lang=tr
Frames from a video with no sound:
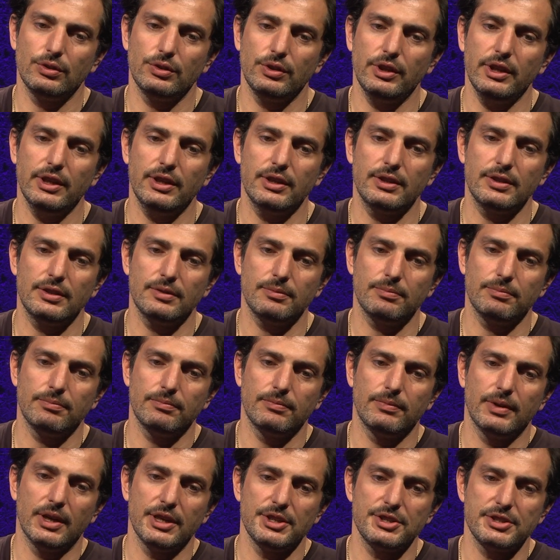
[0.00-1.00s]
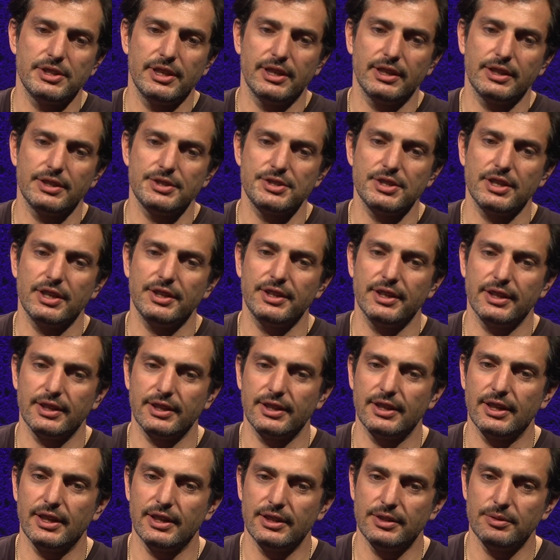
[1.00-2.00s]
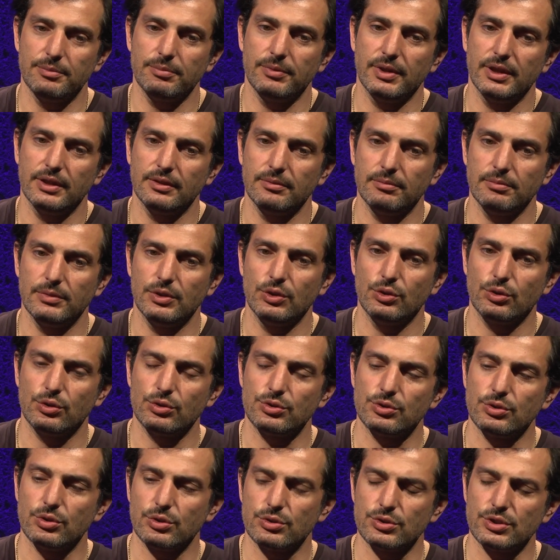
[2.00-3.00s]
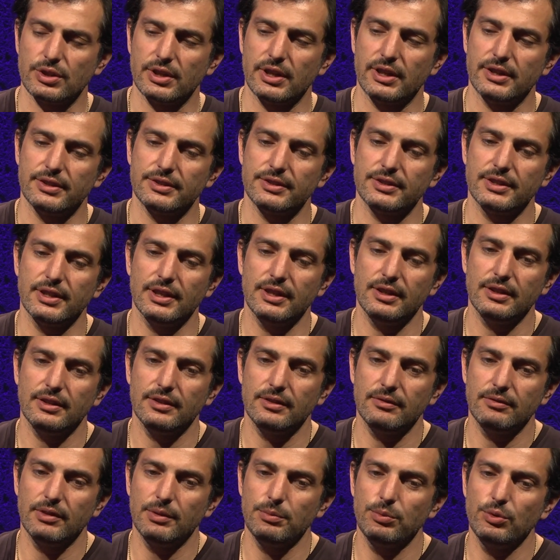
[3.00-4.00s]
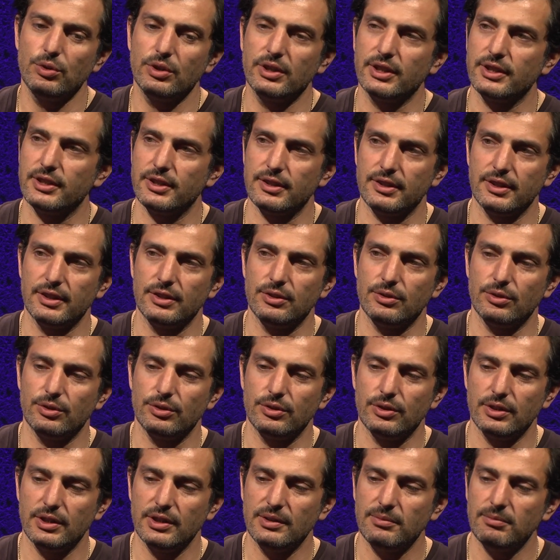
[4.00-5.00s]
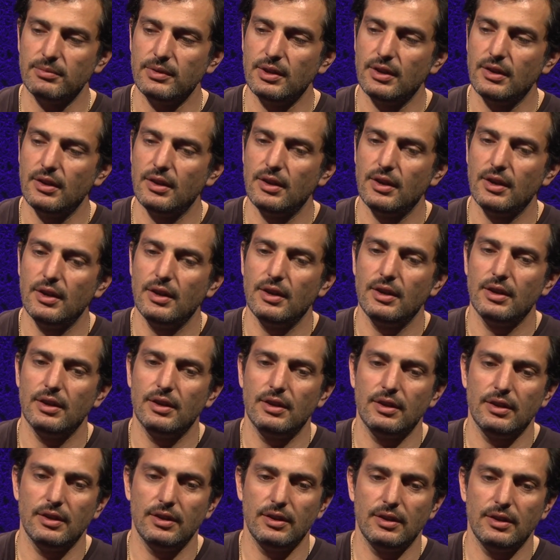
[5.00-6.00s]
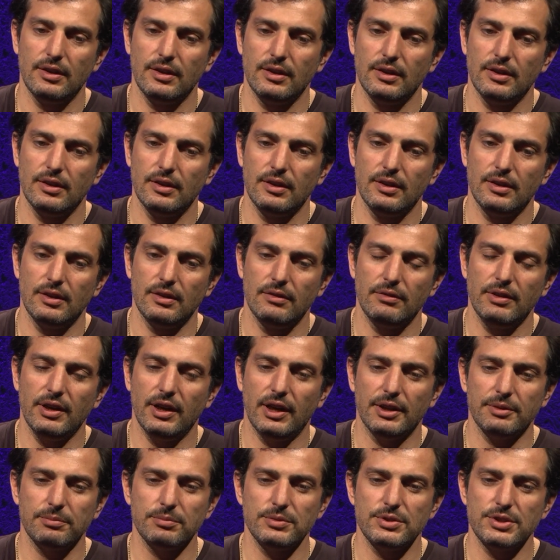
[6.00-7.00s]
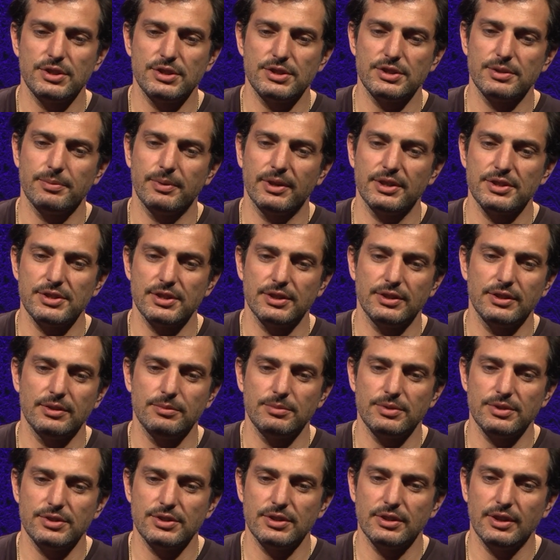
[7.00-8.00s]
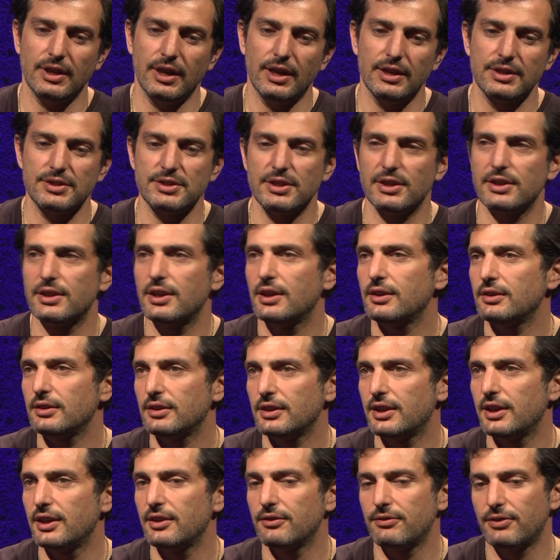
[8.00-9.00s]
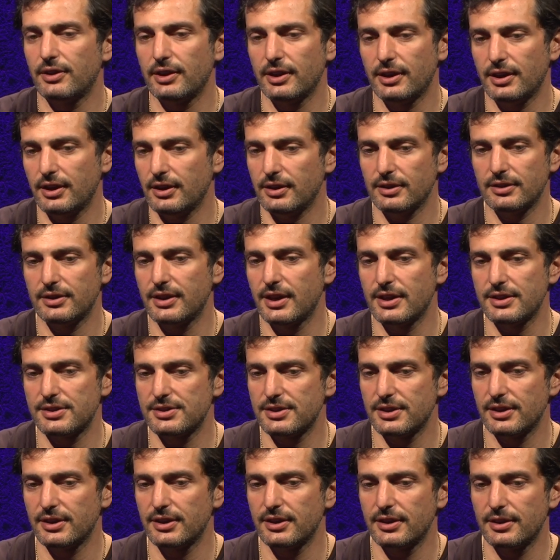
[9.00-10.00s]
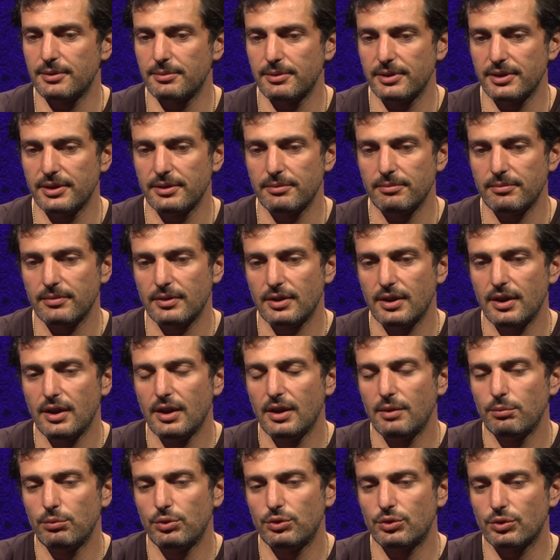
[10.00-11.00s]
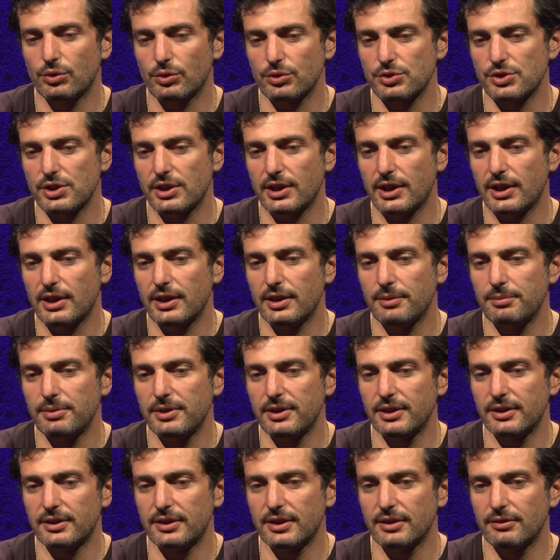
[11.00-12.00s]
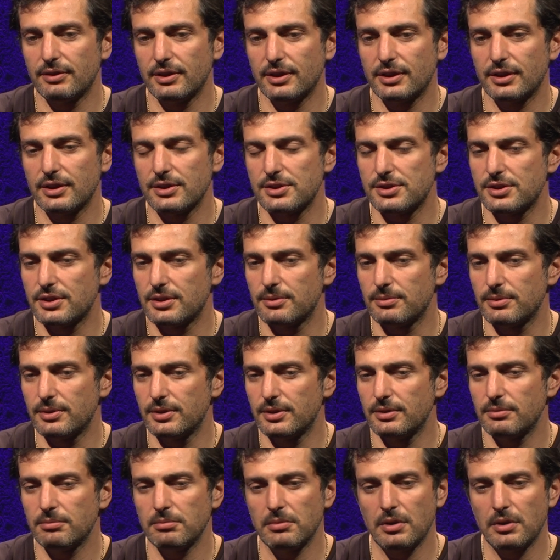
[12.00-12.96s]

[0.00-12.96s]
ilk başlangıcına denk geldim ben 1996'da ve Büyükada'daydı o dönem. Hı hı. Ee, ve 60 kişi başladığımız için her şeyden keyif alarak dersine girebildim bütün hocalarla birlikte vakit geçirebildim.